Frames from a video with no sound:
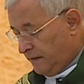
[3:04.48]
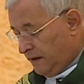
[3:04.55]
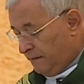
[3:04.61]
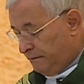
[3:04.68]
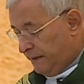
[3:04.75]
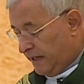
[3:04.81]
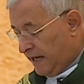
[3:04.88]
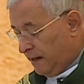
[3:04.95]
a
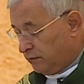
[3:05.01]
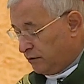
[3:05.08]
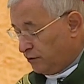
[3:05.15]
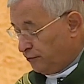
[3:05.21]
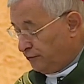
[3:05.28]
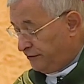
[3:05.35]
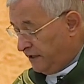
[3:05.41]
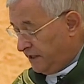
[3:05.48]
parábola
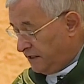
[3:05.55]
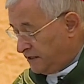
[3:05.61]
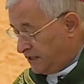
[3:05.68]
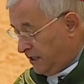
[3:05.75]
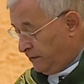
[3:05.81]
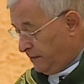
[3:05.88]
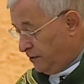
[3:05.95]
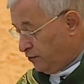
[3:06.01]
do
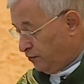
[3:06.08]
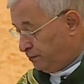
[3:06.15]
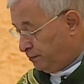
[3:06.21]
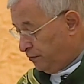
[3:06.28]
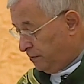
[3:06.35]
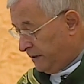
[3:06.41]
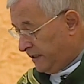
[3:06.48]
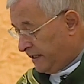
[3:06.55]
fariseu e do
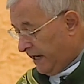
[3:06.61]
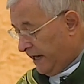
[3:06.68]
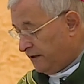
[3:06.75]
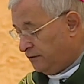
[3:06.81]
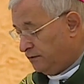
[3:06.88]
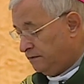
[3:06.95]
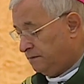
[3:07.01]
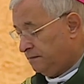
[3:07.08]

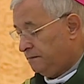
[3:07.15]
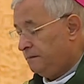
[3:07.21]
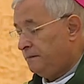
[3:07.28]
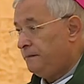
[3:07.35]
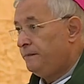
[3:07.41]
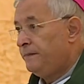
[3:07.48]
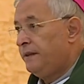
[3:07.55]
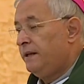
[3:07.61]
publicano,
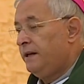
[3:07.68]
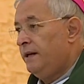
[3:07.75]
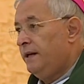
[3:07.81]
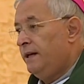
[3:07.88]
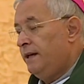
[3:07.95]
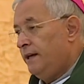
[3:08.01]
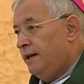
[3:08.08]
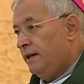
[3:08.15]

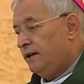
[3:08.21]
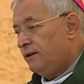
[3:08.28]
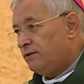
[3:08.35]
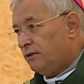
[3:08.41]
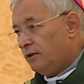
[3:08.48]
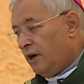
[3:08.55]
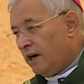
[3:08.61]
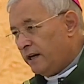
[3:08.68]

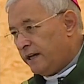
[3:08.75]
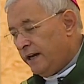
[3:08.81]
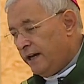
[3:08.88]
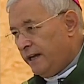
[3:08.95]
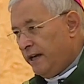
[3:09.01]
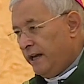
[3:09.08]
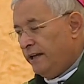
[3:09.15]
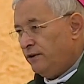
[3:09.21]

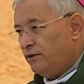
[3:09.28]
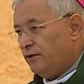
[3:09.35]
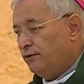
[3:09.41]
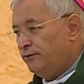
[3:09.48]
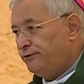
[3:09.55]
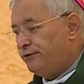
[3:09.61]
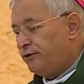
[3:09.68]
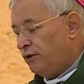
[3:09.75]
coloca em
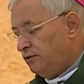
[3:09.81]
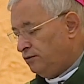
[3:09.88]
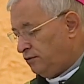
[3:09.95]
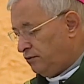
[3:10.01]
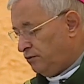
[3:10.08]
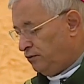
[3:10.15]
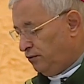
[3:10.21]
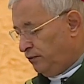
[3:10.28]

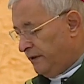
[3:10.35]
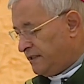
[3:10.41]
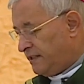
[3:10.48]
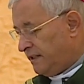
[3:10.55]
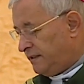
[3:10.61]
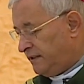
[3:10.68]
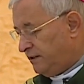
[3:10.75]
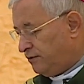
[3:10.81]
confronto duas
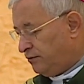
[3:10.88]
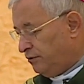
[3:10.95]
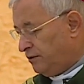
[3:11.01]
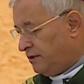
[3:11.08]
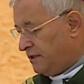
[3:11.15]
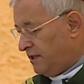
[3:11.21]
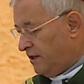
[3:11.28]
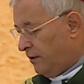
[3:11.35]

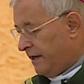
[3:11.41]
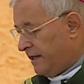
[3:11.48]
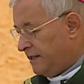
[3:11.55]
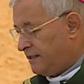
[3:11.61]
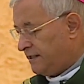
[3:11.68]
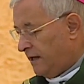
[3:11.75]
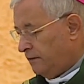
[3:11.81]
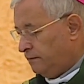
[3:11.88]
atitudes na
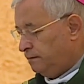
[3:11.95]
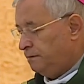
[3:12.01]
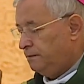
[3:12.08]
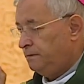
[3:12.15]
oração.